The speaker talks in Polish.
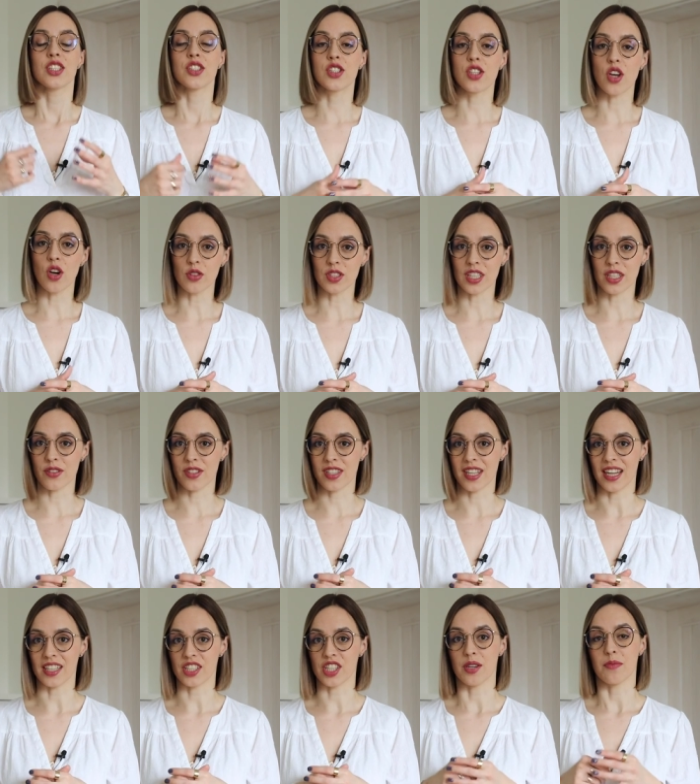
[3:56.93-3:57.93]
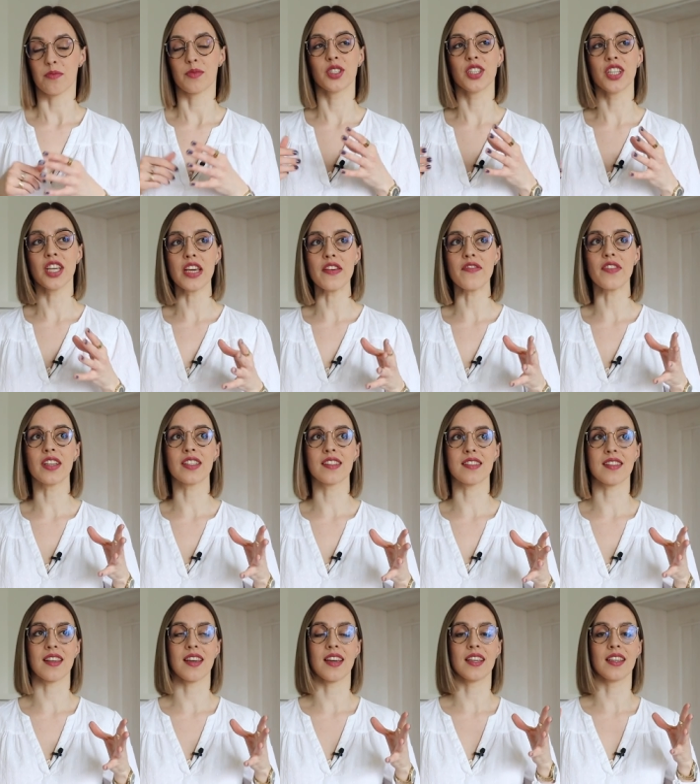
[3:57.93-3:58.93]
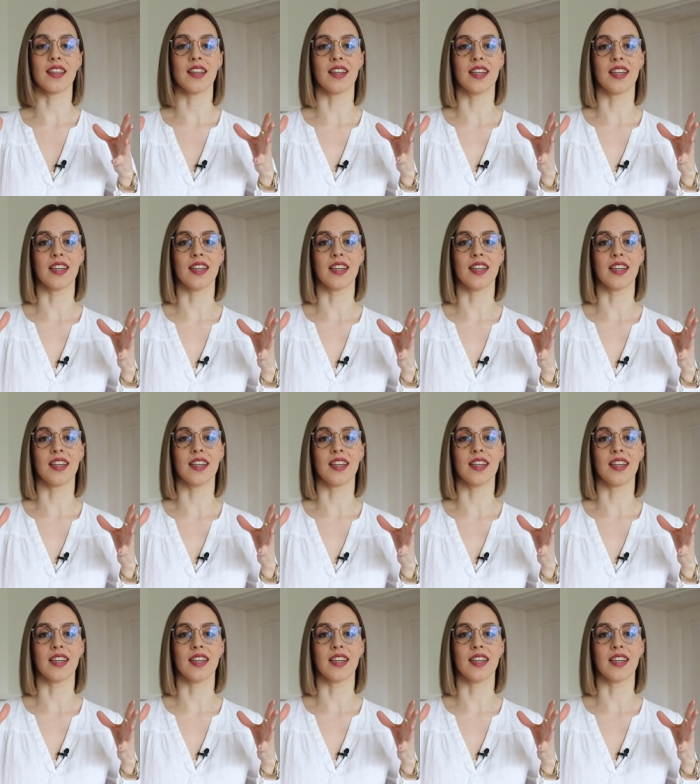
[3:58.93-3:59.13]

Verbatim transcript: Co ona oznacza? Mniej więcej